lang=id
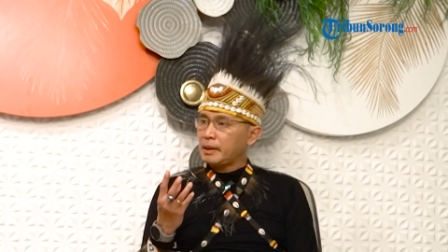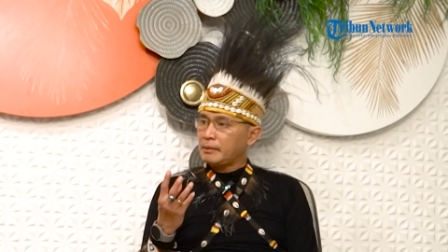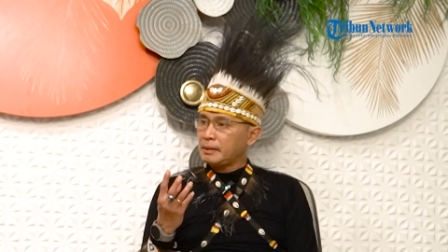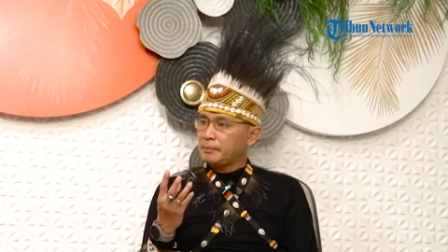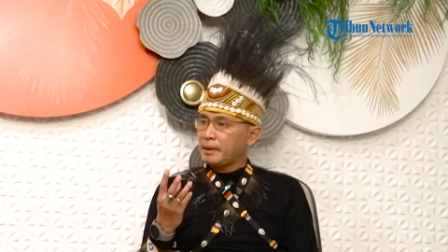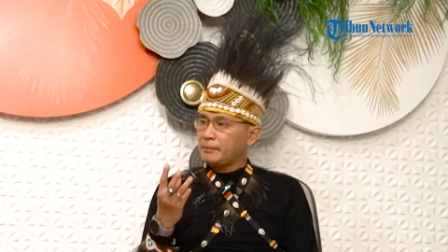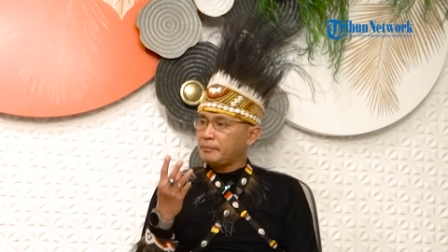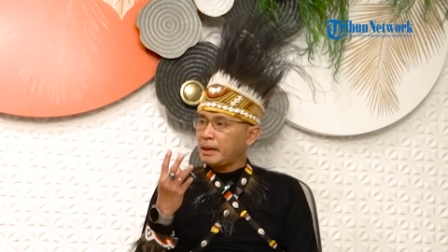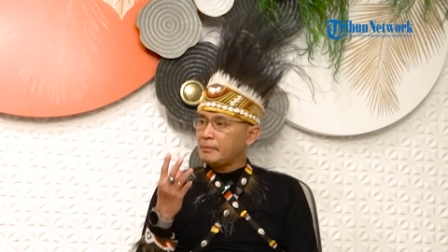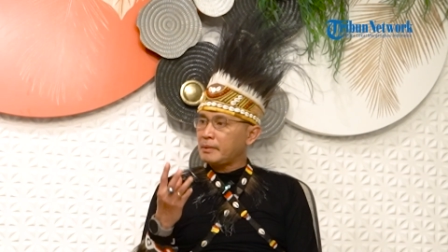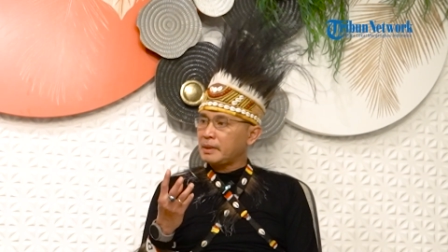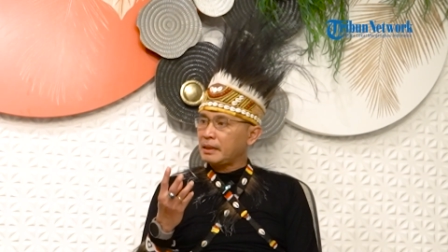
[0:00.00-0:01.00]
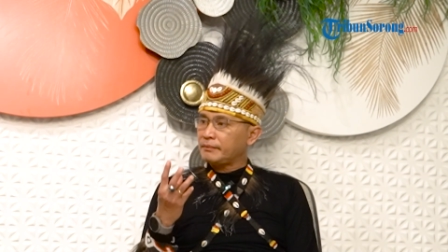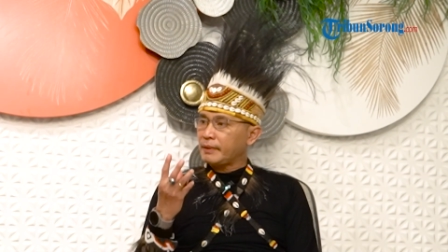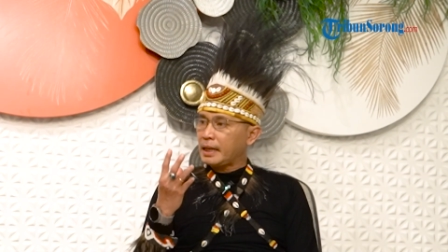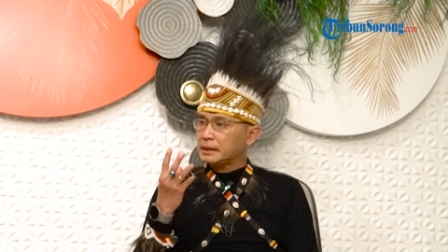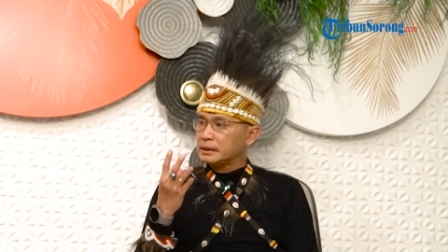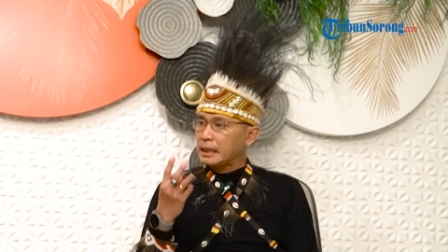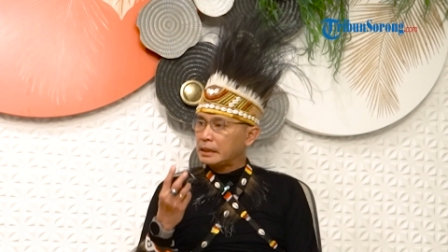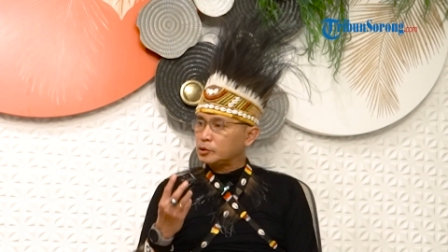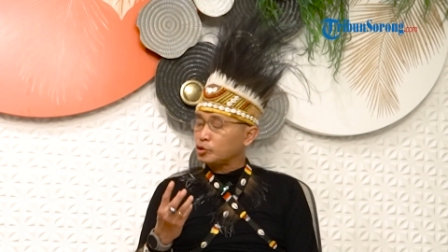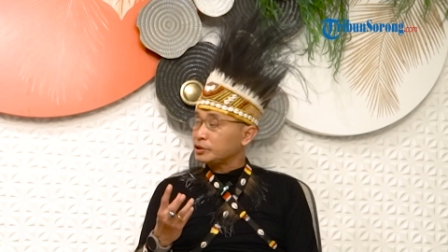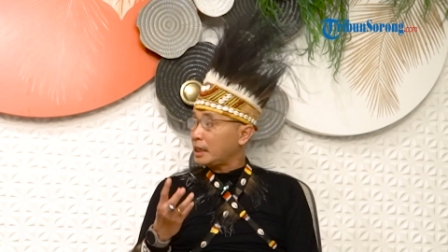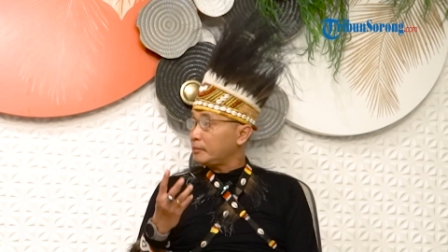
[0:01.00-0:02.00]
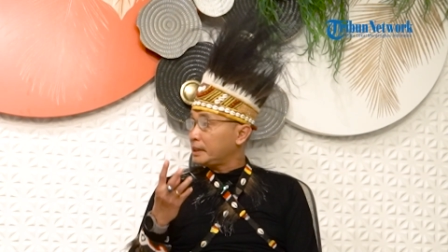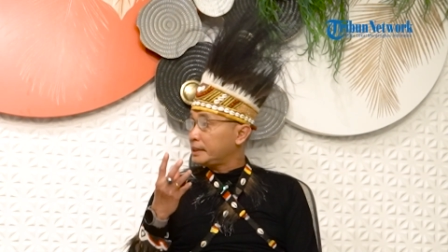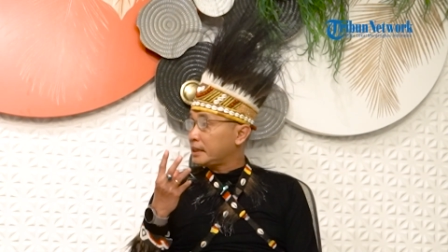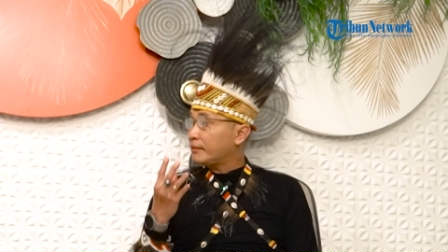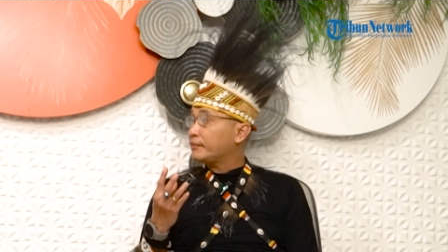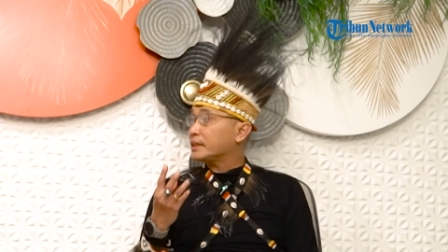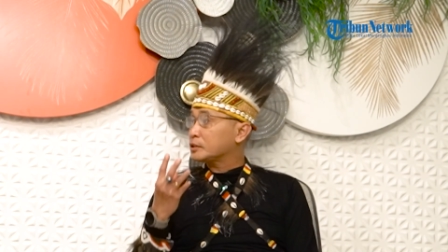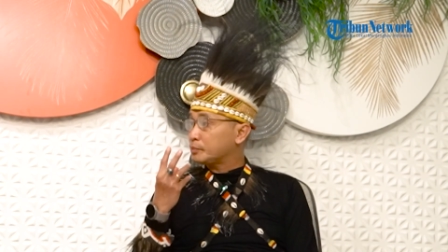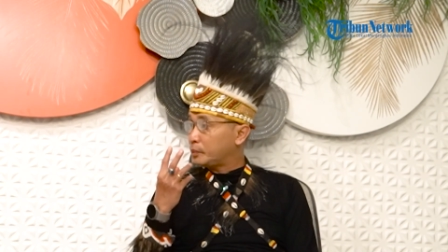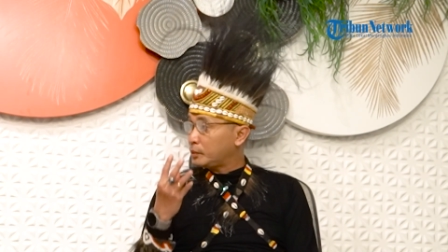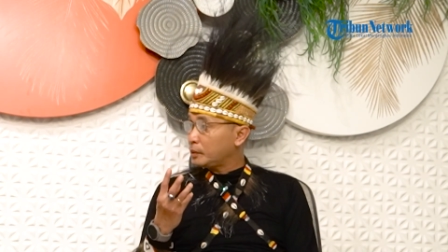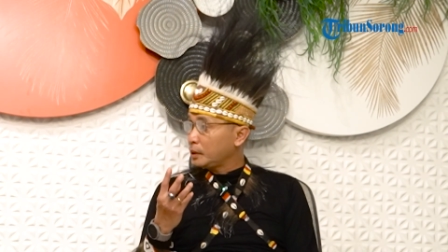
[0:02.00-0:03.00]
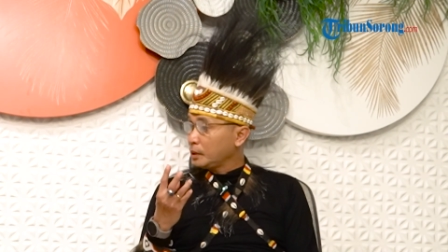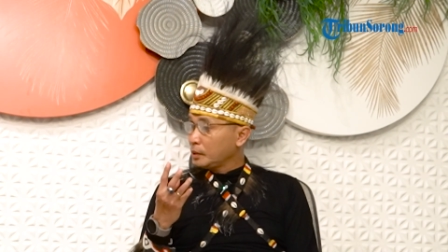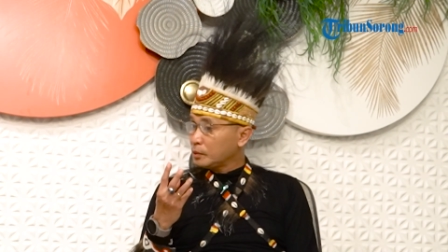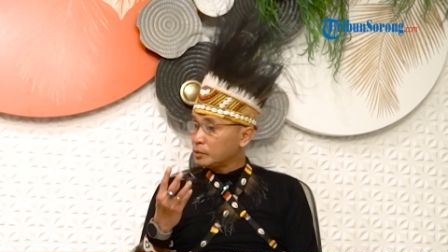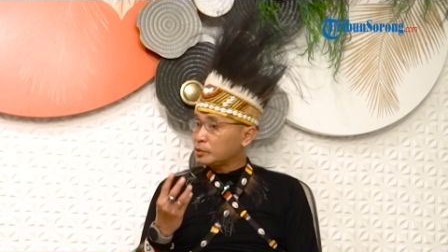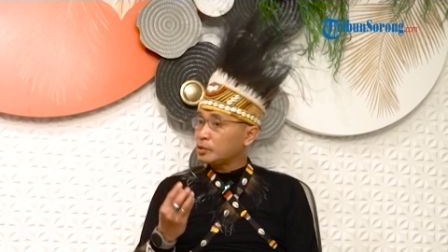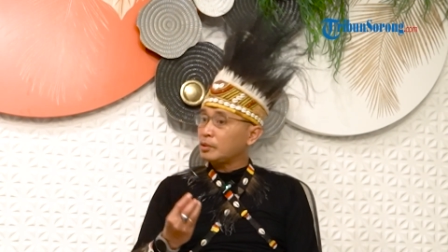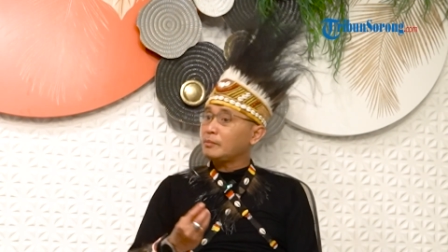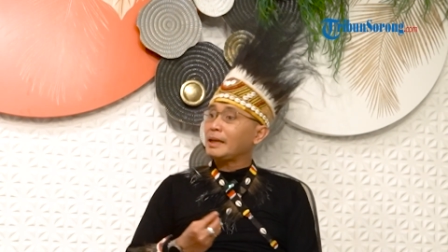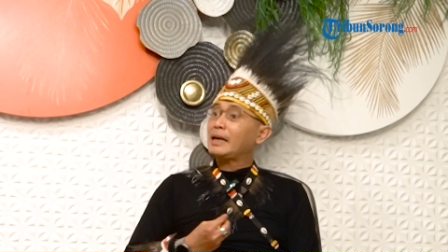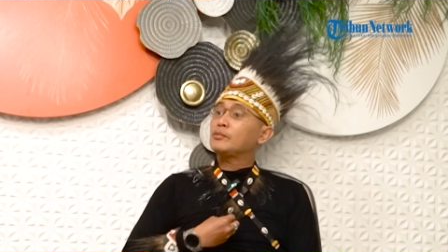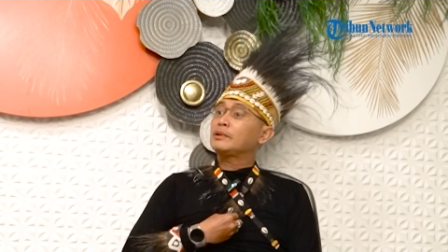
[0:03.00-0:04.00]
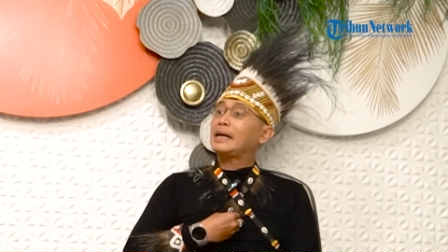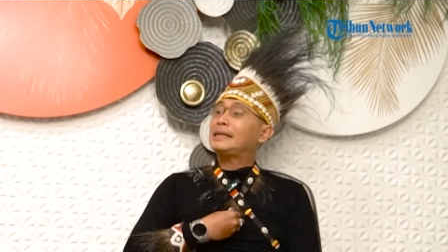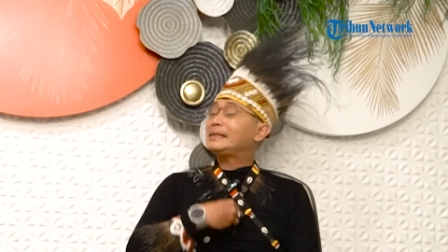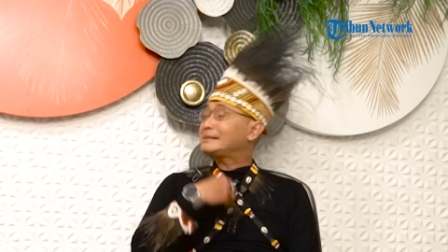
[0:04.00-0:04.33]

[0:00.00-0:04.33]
bahwa Bapak memanfaatkan sosial media iya, Facebook ya, untuk melakukan